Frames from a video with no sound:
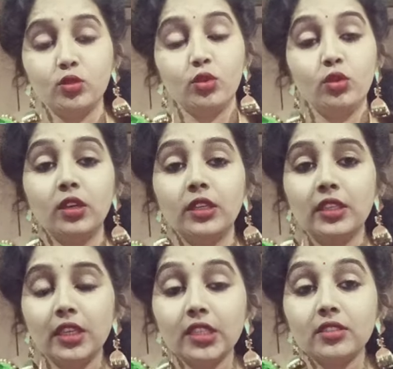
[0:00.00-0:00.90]
तो
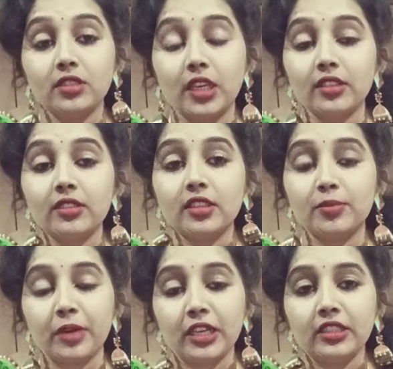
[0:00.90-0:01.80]

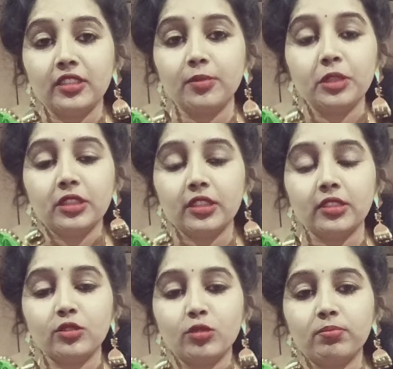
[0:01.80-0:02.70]
ज़्यादातर पानी ही पीते
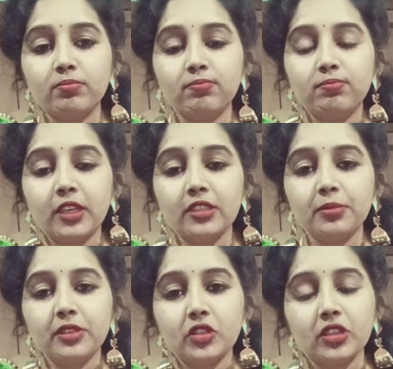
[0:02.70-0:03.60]
हैं तो पानी
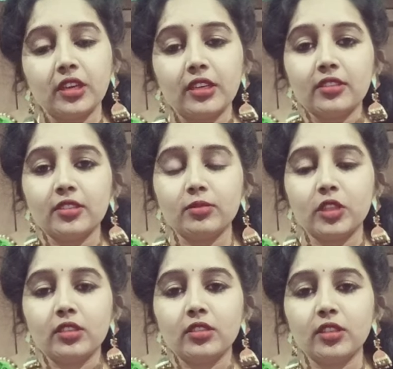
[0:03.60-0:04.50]
पीते हैं खाना कम
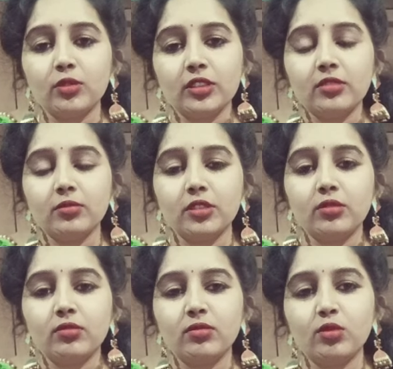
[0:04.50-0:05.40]
खाते हैं वैसे भी
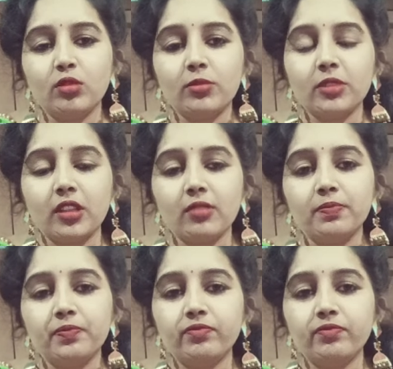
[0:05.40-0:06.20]
थोड़ा मतलब